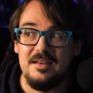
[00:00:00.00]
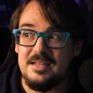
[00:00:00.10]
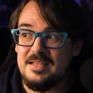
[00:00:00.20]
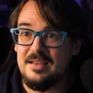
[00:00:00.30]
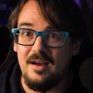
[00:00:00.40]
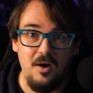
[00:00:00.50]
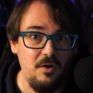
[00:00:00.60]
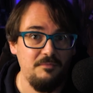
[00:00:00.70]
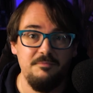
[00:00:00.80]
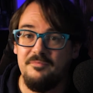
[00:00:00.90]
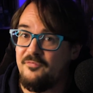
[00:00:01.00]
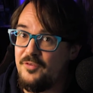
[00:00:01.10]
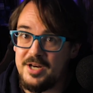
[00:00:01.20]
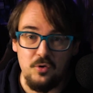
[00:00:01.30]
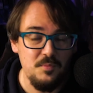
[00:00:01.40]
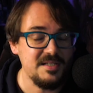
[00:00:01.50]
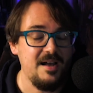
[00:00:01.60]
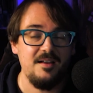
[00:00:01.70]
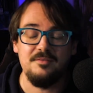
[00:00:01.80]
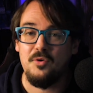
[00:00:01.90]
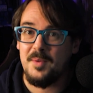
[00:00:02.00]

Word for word: die auch von den Ruhmeskarten,